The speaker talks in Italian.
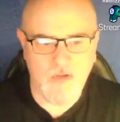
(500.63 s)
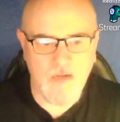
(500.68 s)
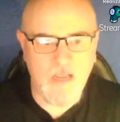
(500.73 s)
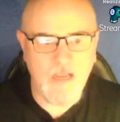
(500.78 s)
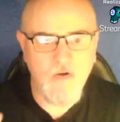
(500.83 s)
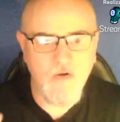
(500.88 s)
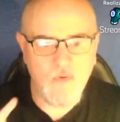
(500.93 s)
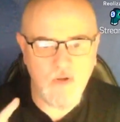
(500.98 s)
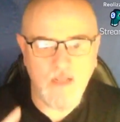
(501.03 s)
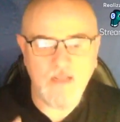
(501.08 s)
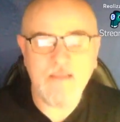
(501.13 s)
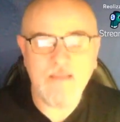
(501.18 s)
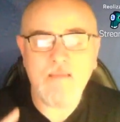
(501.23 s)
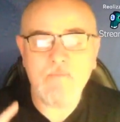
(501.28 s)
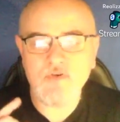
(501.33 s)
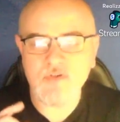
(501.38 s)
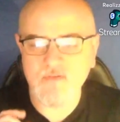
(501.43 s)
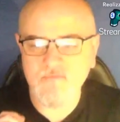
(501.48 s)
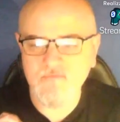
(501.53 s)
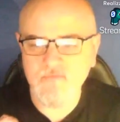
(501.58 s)
Allora,
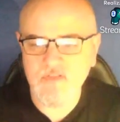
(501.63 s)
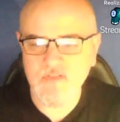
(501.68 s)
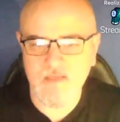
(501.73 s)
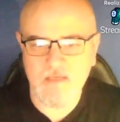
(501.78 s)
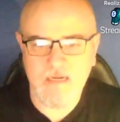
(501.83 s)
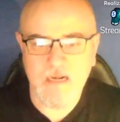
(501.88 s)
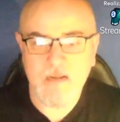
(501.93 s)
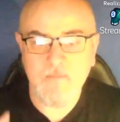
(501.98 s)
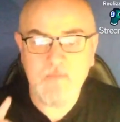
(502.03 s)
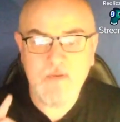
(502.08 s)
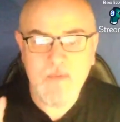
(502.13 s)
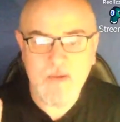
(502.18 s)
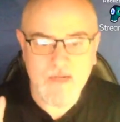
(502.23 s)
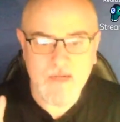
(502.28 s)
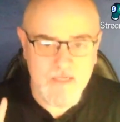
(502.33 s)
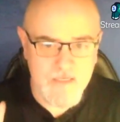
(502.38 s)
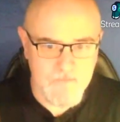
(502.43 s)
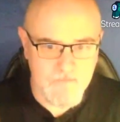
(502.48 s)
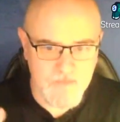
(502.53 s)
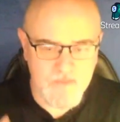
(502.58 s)
andiamoci a vedere la prima
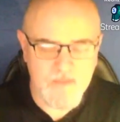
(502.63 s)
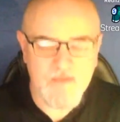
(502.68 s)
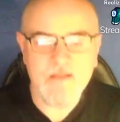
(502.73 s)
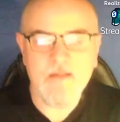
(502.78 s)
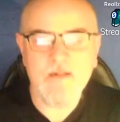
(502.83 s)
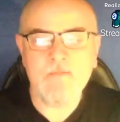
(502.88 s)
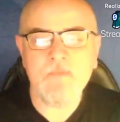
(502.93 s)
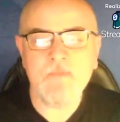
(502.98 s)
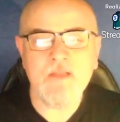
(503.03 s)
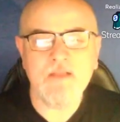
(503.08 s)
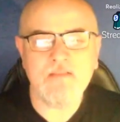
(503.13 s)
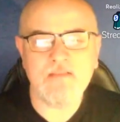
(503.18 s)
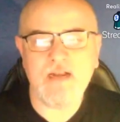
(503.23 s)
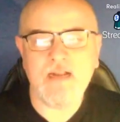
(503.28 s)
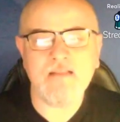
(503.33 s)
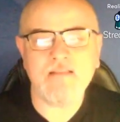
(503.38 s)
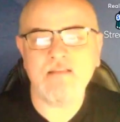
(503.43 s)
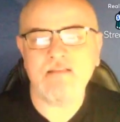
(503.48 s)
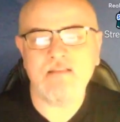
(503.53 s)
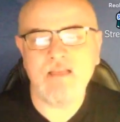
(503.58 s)
clip
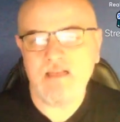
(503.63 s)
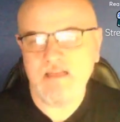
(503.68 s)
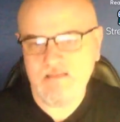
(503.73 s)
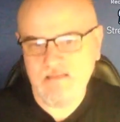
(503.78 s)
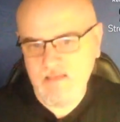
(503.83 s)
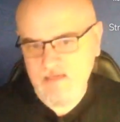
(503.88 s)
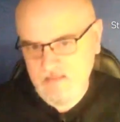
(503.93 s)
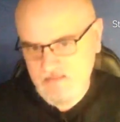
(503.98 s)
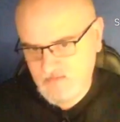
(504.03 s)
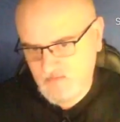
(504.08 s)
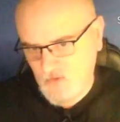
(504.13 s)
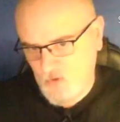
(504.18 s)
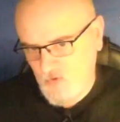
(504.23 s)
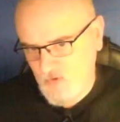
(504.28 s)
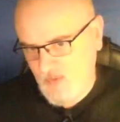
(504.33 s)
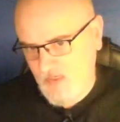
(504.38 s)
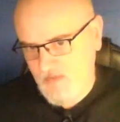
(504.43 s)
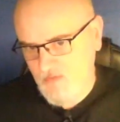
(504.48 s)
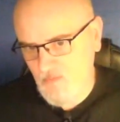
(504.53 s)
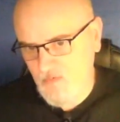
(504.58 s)
tratta dalla serie
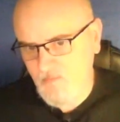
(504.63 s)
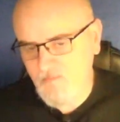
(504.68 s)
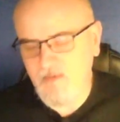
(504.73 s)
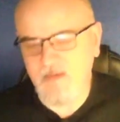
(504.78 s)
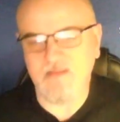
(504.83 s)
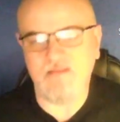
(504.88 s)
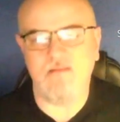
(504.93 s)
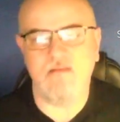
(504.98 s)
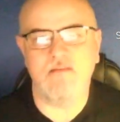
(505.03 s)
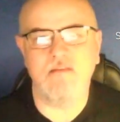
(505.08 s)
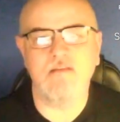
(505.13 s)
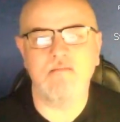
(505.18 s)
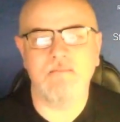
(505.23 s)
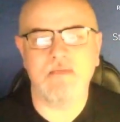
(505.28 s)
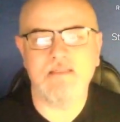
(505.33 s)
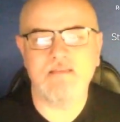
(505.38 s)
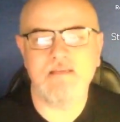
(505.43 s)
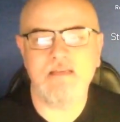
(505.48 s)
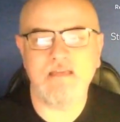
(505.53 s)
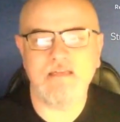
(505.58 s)
storica naturalmente di
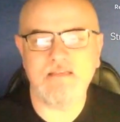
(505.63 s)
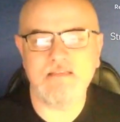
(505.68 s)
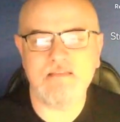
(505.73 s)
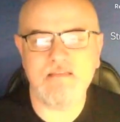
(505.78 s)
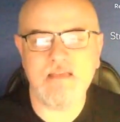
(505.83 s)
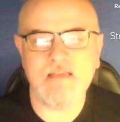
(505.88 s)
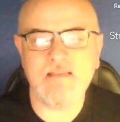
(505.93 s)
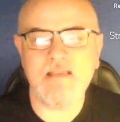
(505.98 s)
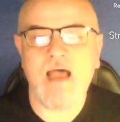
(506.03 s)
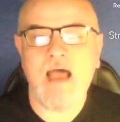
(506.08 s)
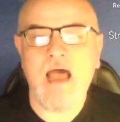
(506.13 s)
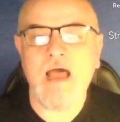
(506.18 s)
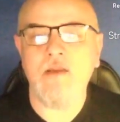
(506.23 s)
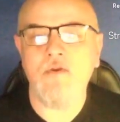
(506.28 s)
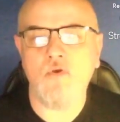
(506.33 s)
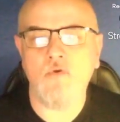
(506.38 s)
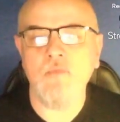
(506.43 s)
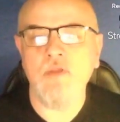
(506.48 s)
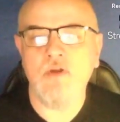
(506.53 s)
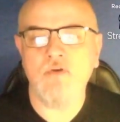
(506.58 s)
Mazinga Z, anno
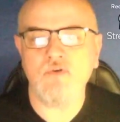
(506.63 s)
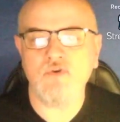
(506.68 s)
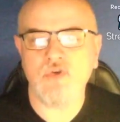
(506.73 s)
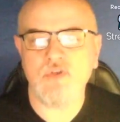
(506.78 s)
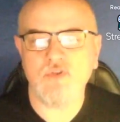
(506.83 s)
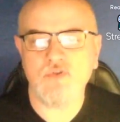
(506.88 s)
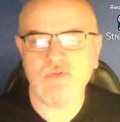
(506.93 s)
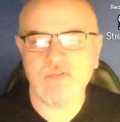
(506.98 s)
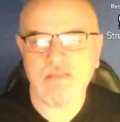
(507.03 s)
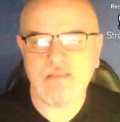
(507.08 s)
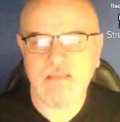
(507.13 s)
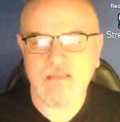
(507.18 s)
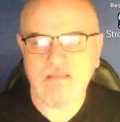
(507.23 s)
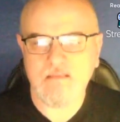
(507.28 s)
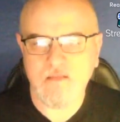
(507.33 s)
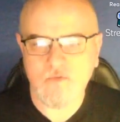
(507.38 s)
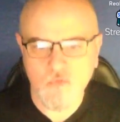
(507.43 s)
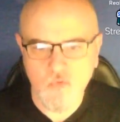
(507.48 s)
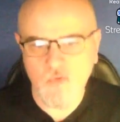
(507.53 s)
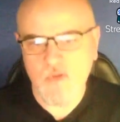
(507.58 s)

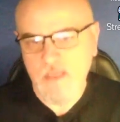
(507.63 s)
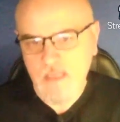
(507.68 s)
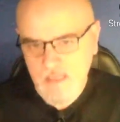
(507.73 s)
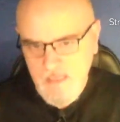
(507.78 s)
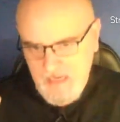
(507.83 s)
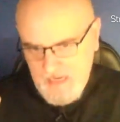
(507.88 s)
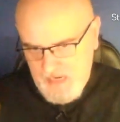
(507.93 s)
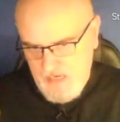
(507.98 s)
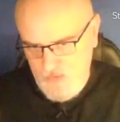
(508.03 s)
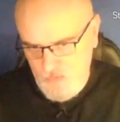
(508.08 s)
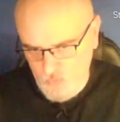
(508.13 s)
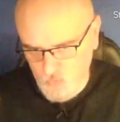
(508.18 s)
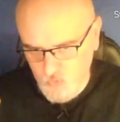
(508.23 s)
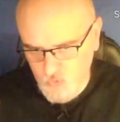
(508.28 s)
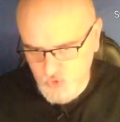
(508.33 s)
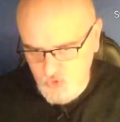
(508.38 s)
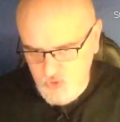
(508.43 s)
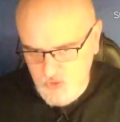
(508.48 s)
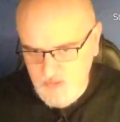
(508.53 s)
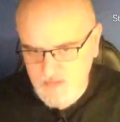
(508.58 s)
1972, anno
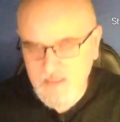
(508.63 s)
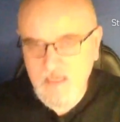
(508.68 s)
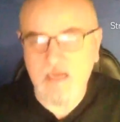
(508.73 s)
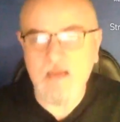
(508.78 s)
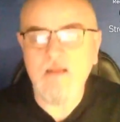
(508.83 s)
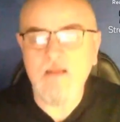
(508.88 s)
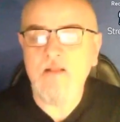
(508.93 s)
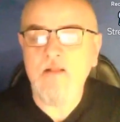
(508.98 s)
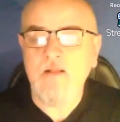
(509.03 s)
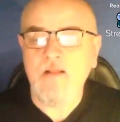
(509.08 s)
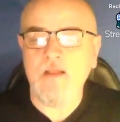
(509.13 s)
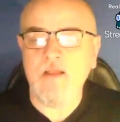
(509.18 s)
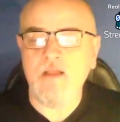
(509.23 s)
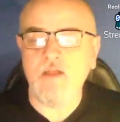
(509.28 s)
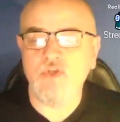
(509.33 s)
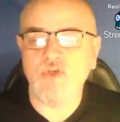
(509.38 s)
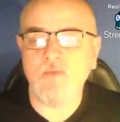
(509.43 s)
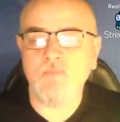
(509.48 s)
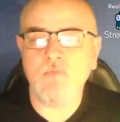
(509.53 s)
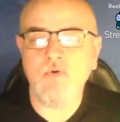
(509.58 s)
d'uscita eh,
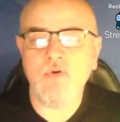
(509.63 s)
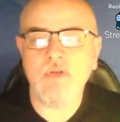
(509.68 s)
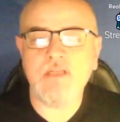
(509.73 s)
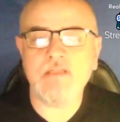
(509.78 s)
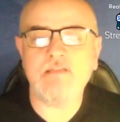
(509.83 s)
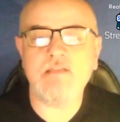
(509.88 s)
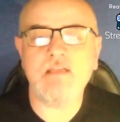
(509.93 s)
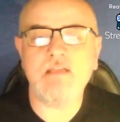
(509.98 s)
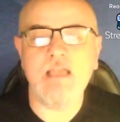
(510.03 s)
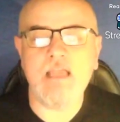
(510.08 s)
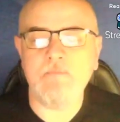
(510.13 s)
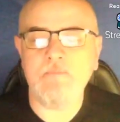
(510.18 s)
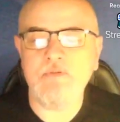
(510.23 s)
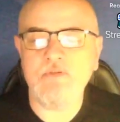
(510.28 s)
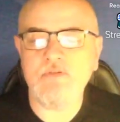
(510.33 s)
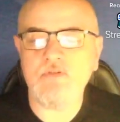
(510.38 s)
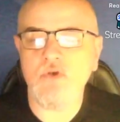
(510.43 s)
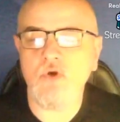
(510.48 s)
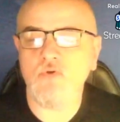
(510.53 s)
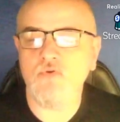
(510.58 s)
giapponese,
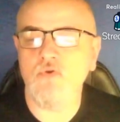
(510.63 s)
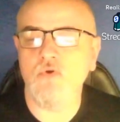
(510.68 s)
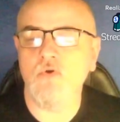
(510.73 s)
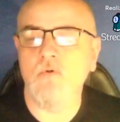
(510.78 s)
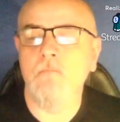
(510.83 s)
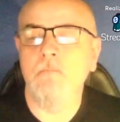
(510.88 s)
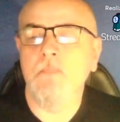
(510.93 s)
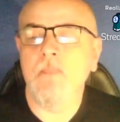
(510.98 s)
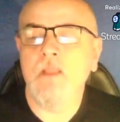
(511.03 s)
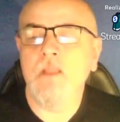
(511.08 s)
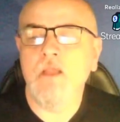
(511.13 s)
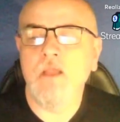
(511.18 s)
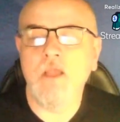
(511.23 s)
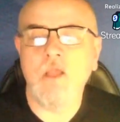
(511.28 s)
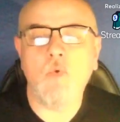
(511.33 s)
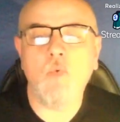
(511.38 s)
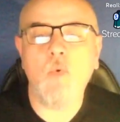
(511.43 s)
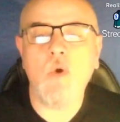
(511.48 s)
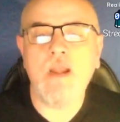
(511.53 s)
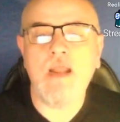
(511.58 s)
episodio eh,
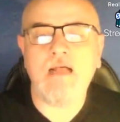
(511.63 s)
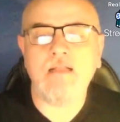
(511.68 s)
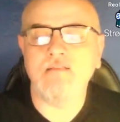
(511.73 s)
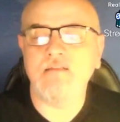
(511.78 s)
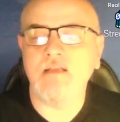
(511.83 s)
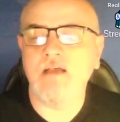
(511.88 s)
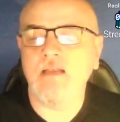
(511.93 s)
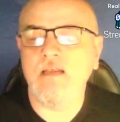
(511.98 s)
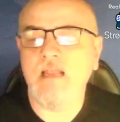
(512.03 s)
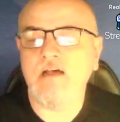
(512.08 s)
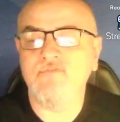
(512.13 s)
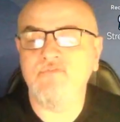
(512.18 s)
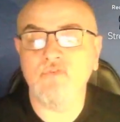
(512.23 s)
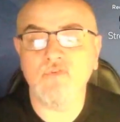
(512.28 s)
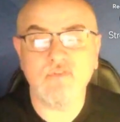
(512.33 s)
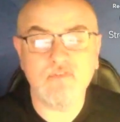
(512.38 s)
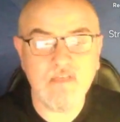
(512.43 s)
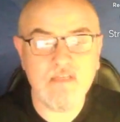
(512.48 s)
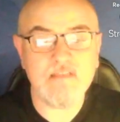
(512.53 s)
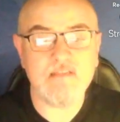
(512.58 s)
40, la
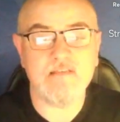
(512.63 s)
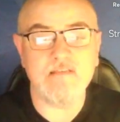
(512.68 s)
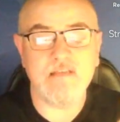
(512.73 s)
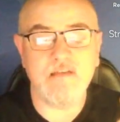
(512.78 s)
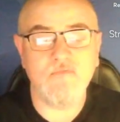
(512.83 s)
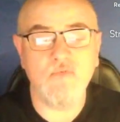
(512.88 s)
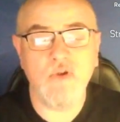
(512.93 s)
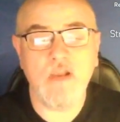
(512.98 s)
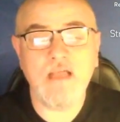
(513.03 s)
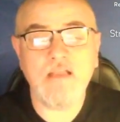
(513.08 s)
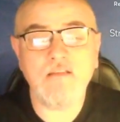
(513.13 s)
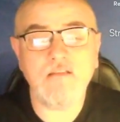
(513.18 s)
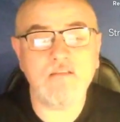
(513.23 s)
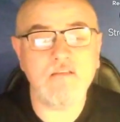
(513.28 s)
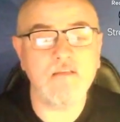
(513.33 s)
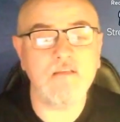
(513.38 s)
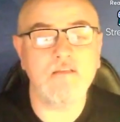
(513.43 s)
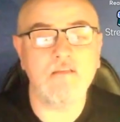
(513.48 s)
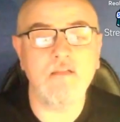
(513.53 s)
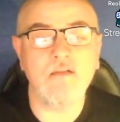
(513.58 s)
fortezza
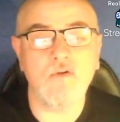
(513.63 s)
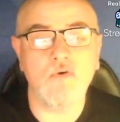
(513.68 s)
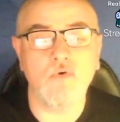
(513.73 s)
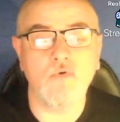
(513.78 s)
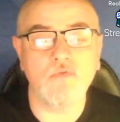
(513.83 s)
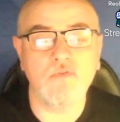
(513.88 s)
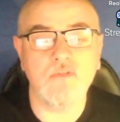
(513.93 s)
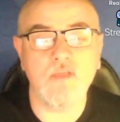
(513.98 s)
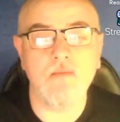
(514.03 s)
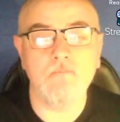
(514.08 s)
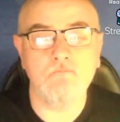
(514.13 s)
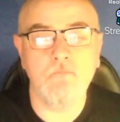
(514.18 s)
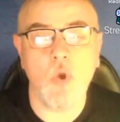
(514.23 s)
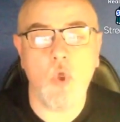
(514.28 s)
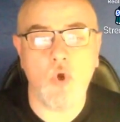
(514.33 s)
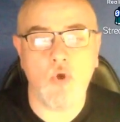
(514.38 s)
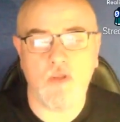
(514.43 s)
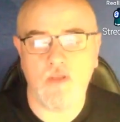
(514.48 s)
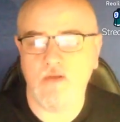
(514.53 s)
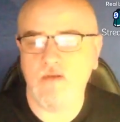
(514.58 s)
volante del conte
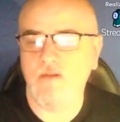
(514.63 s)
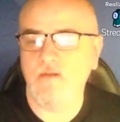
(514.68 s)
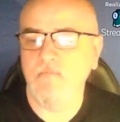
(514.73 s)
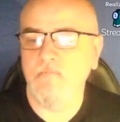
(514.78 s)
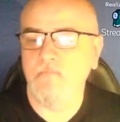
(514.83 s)
Blocken.